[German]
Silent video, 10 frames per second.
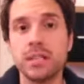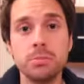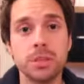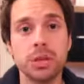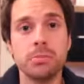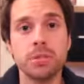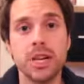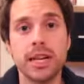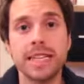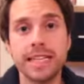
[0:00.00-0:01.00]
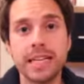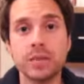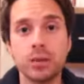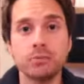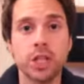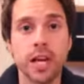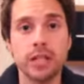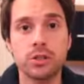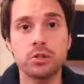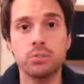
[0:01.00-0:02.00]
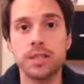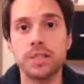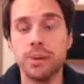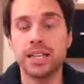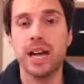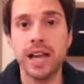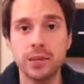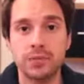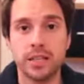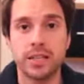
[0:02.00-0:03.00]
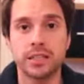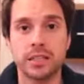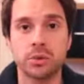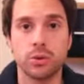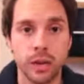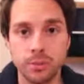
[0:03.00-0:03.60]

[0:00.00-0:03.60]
die bekommt Geld vom Staat über die Parteienfinanzierung.